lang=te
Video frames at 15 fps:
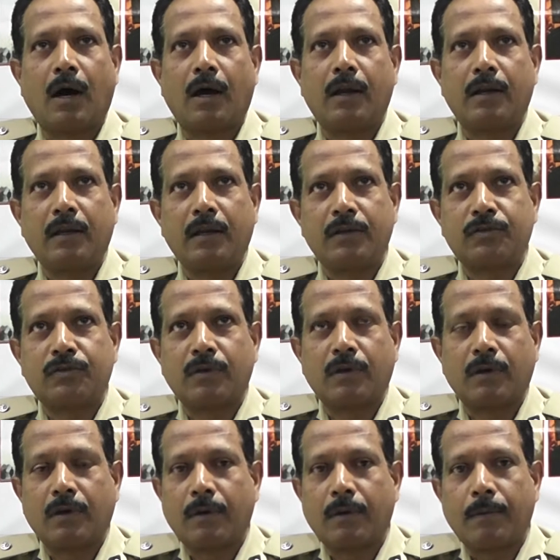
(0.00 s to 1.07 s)
అన్ని
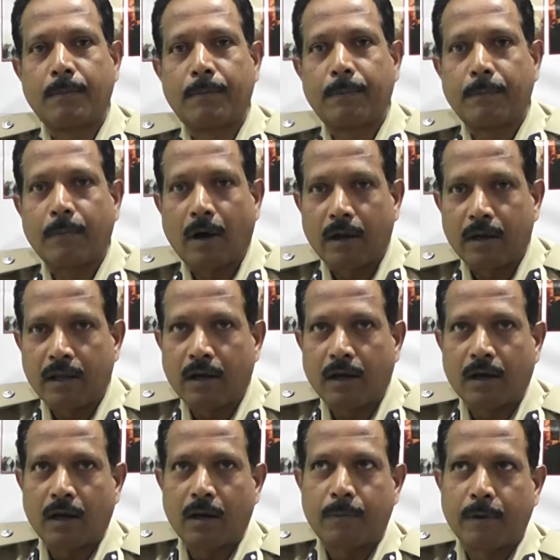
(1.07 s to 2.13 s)
అన్ని
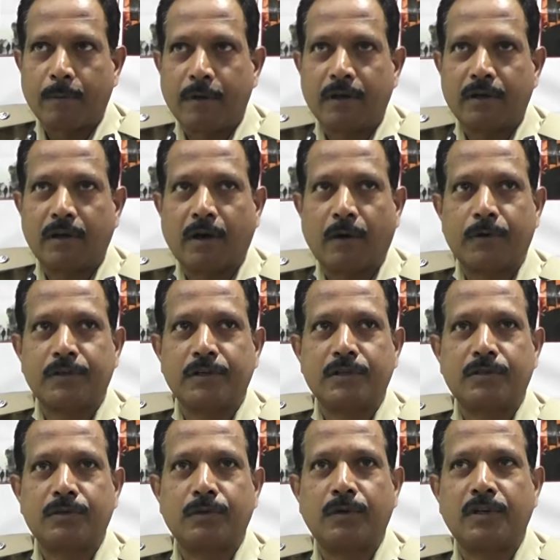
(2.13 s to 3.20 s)
రకాల పబ్లిక్ని కవర్
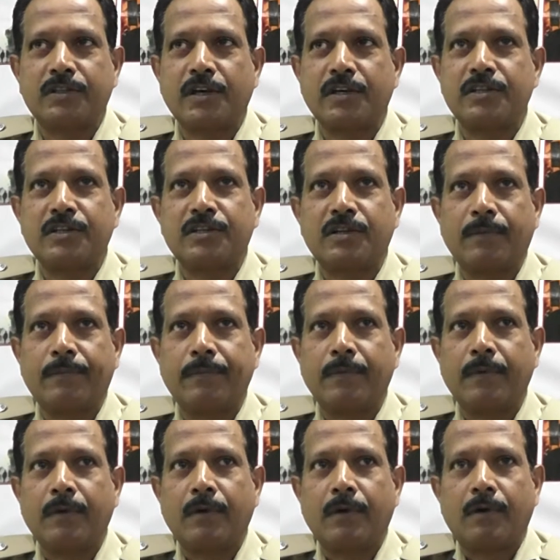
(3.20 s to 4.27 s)
చేస్తూ డిజైన్ చేశాం
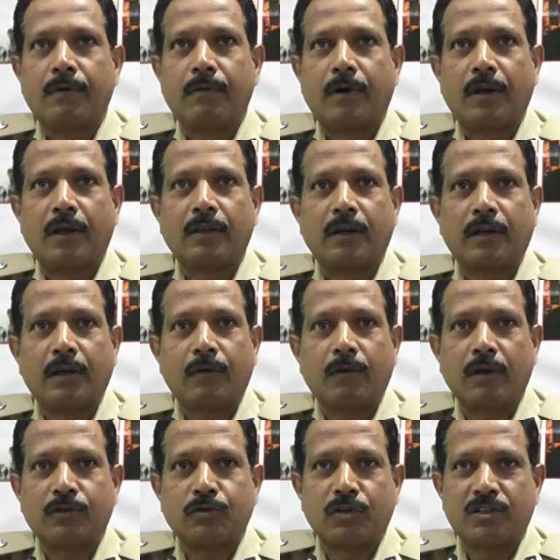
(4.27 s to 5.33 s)
వారందరికీ
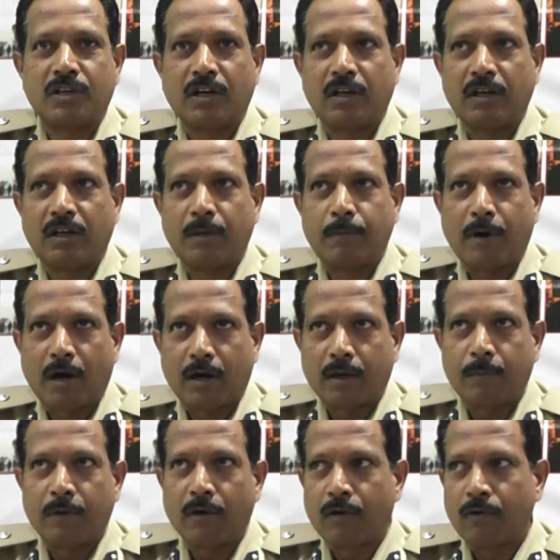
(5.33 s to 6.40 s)
కూడా సొసైటీకి
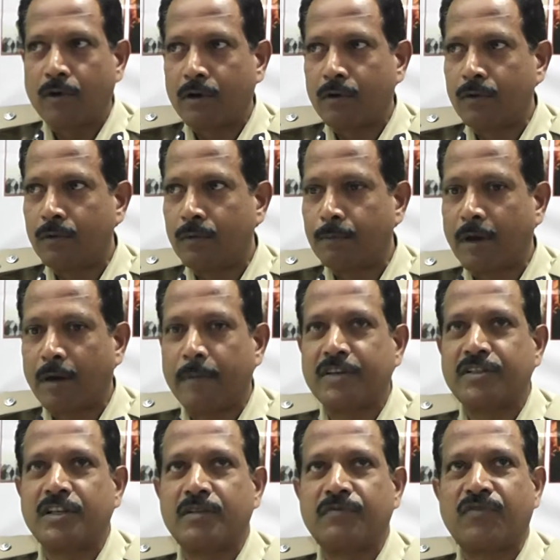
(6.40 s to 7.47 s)
బాటం లెవెల్ వరకు మన
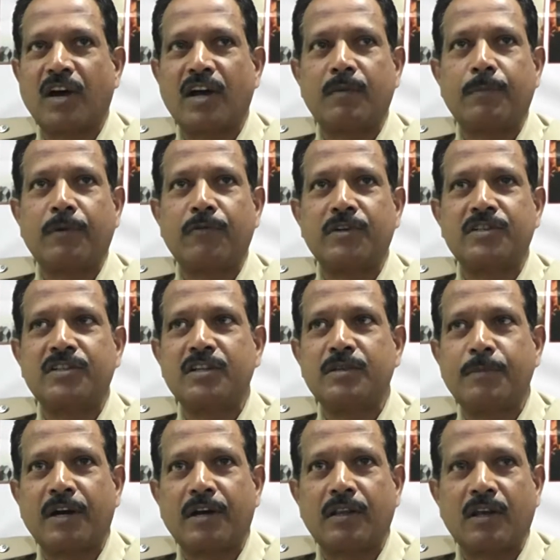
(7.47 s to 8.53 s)
మెసేజ్ ఫైర్ ప్రివెన్షన్ ఈజ్
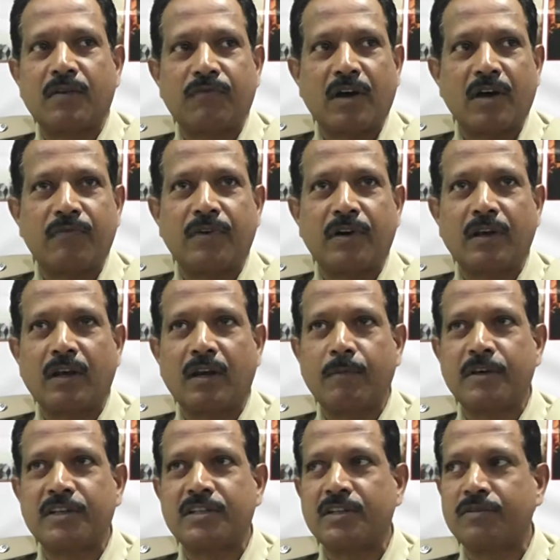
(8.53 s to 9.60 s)
బెటర్ దెన్ ఫైర్ ఫైటింగ్ అనే
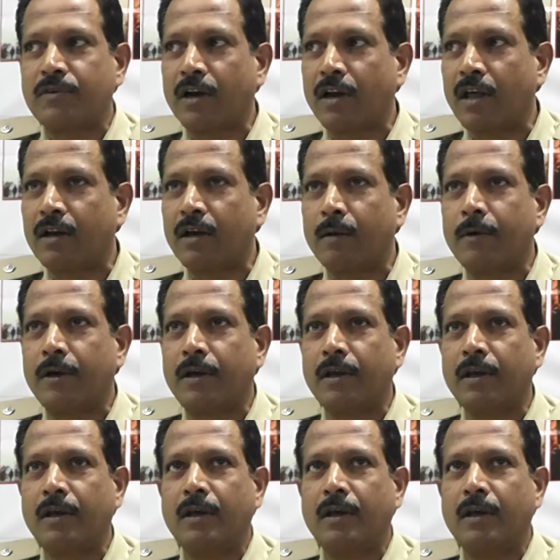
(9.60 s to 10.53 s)
మెసేజ్ వెళ్ళాలి కాబట్టి